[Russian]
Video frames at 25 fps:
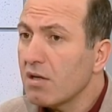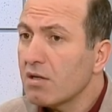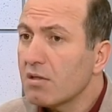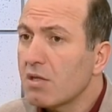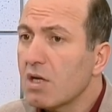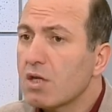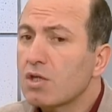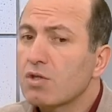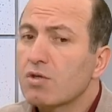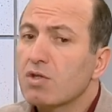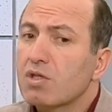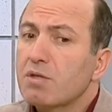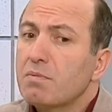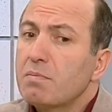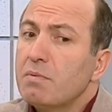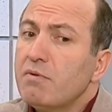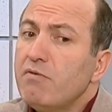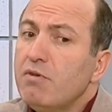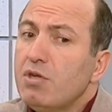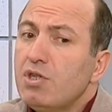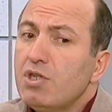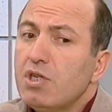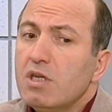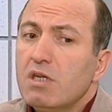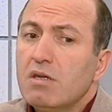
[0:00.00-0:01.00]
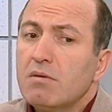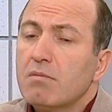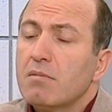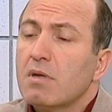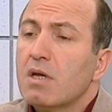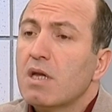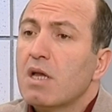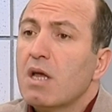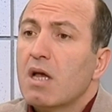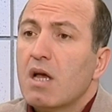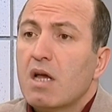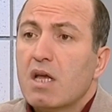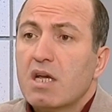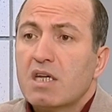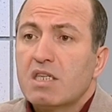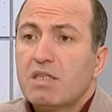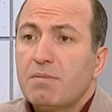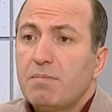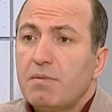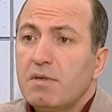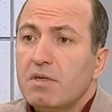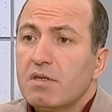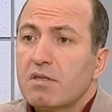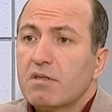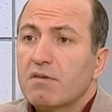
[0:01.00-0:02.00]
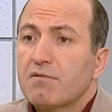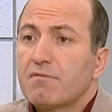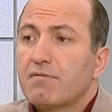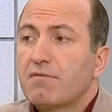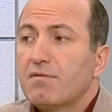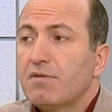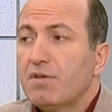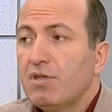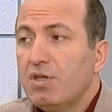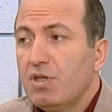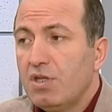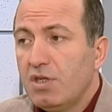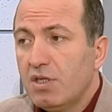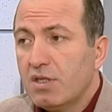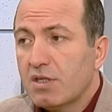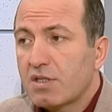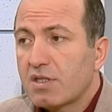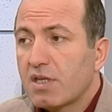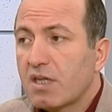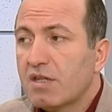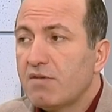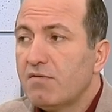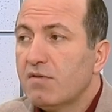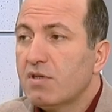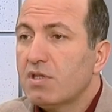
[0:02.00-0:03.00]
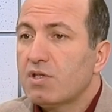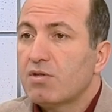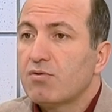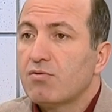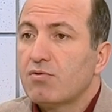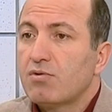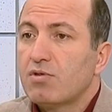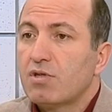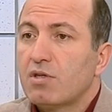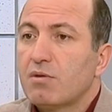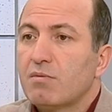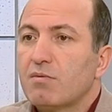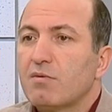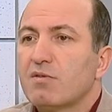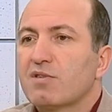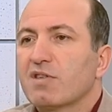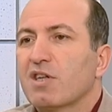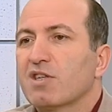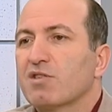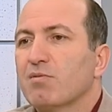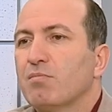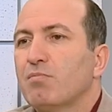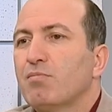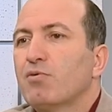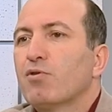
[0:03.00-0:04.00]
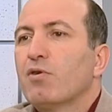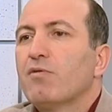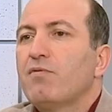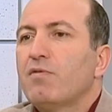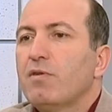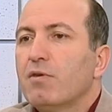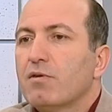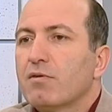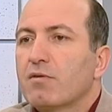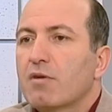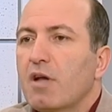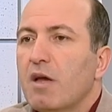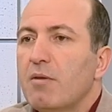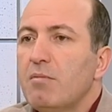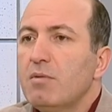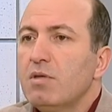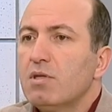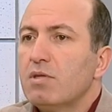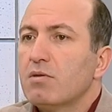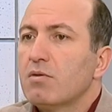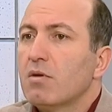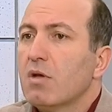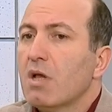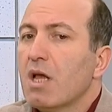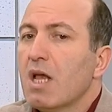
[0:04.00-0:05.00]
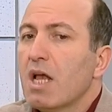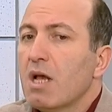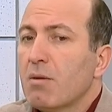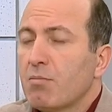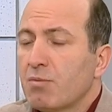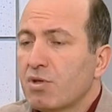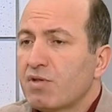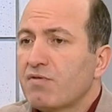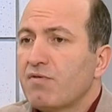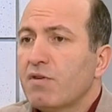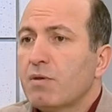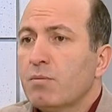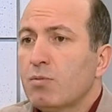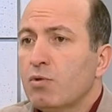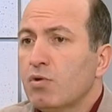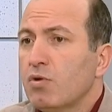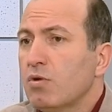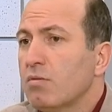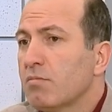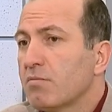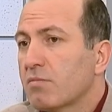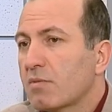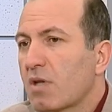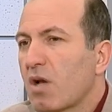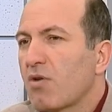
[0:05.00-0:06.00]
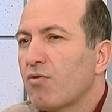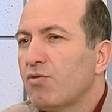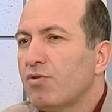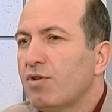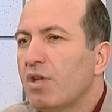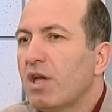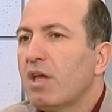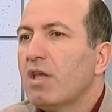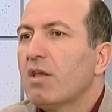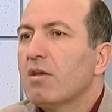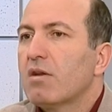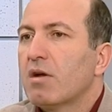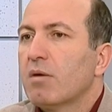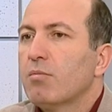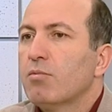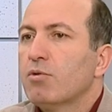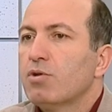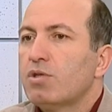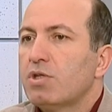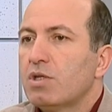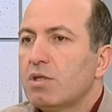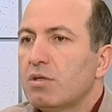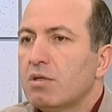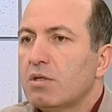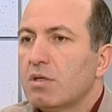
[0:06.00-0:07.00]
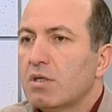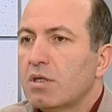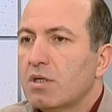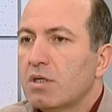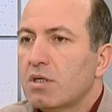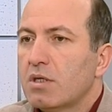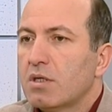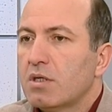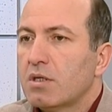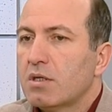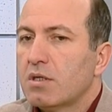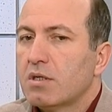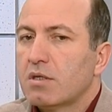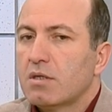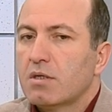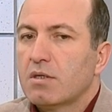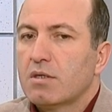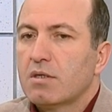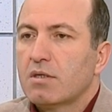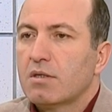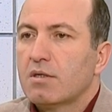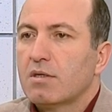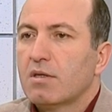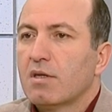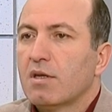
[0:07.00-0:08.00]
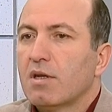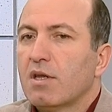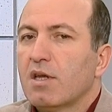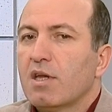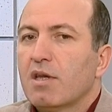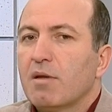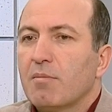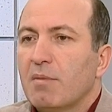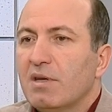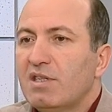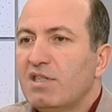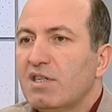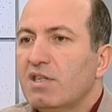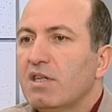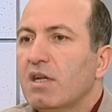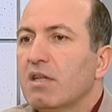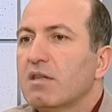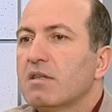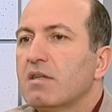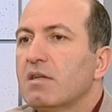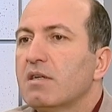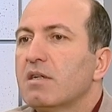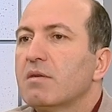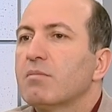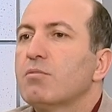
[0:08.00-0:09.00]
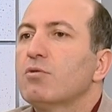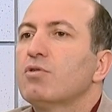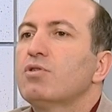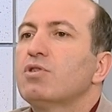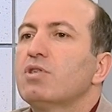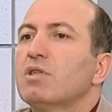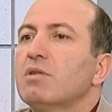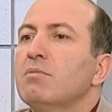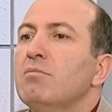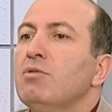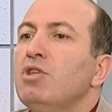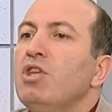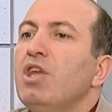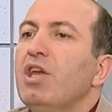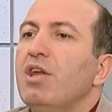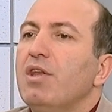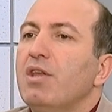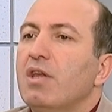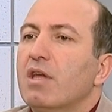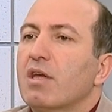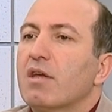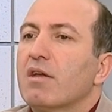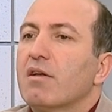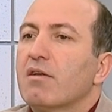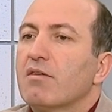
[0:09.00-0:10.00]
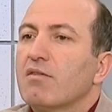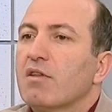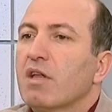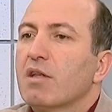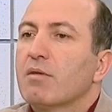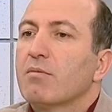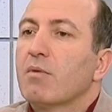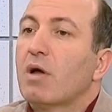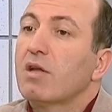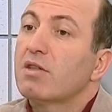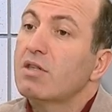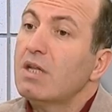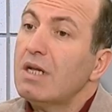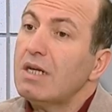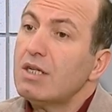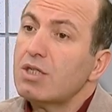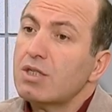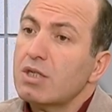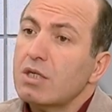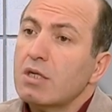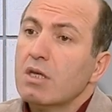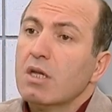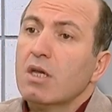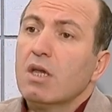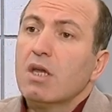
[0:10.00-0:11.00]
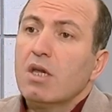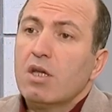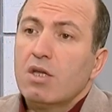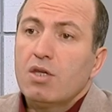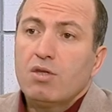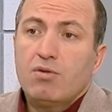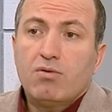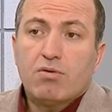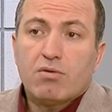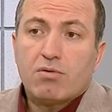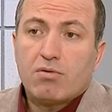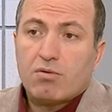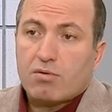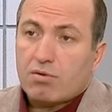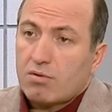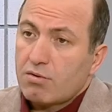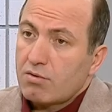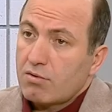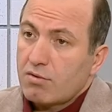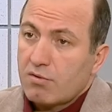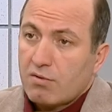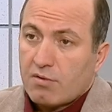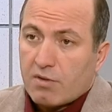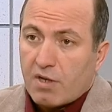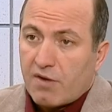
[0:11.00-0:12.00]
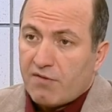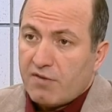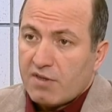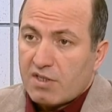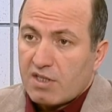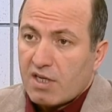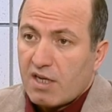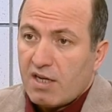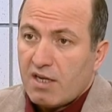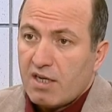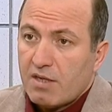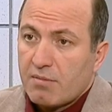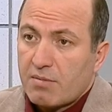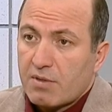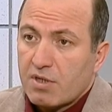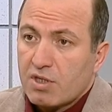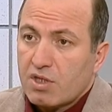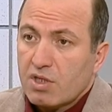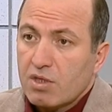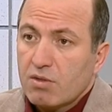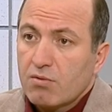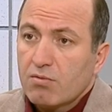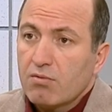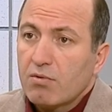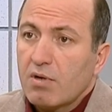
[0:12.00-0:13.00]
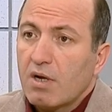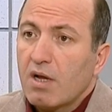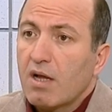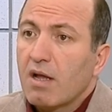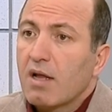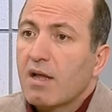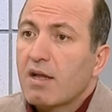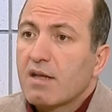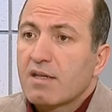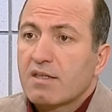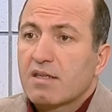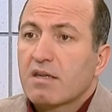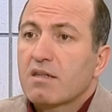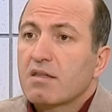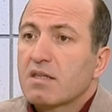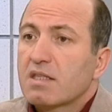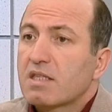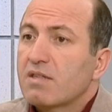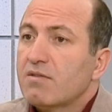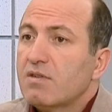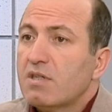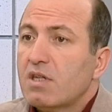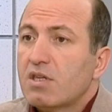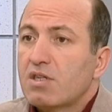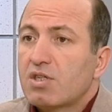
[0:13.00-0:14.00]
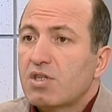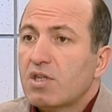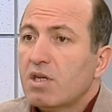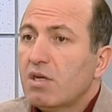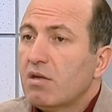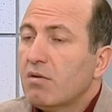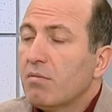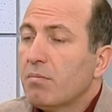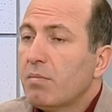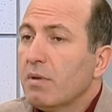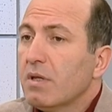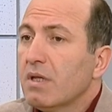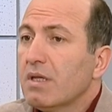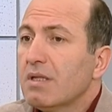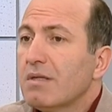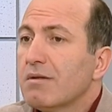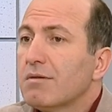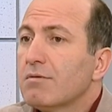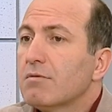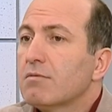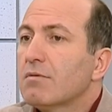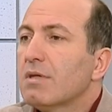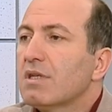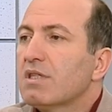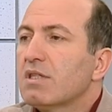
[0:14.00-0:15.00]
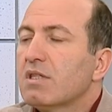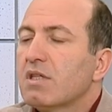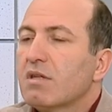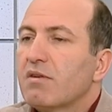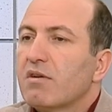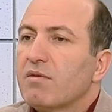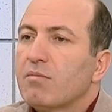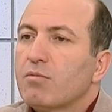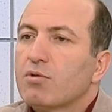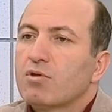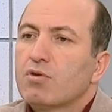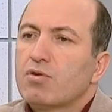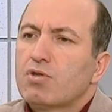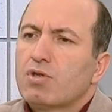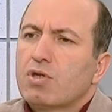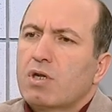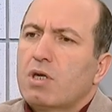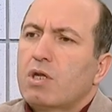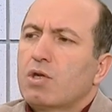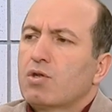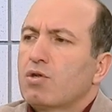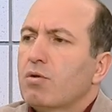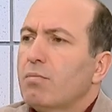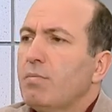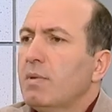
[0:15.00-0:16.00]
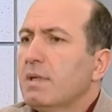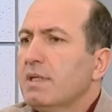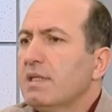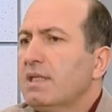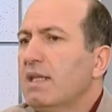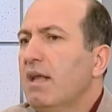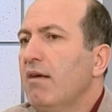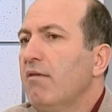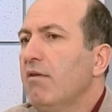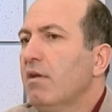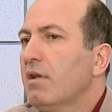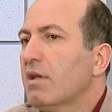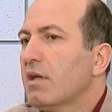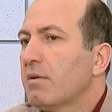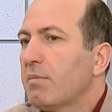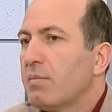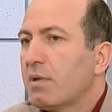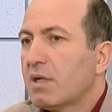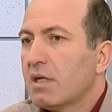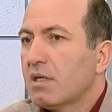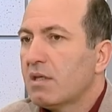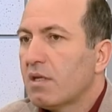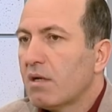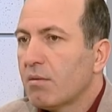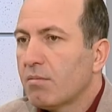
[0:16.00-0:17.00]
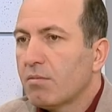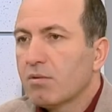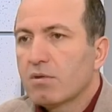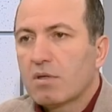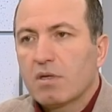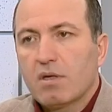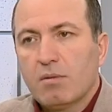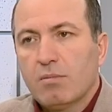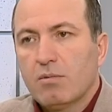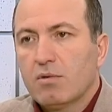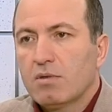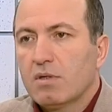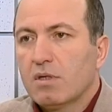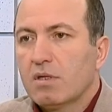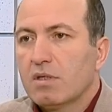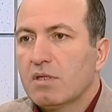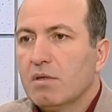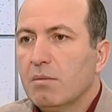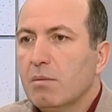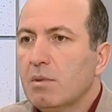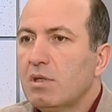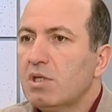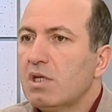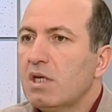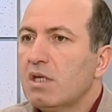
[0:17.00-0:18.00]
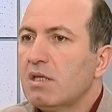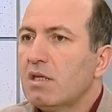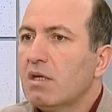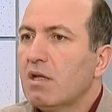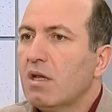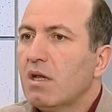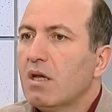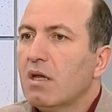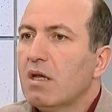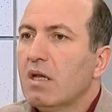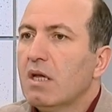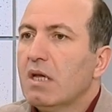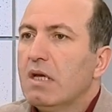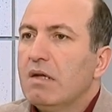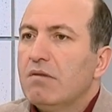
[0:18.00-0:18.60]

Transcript: Так что с привлечением экспертов и соответствующей, скажем, профильную комиссию мы сформируем такой некий рабочий э, материал или рабочее мнение – там, а дальше идет э, официальная процедура согласования с членом палаты. У нас эта работа очень хорошо поставлена, аппарат работы работает замечательно.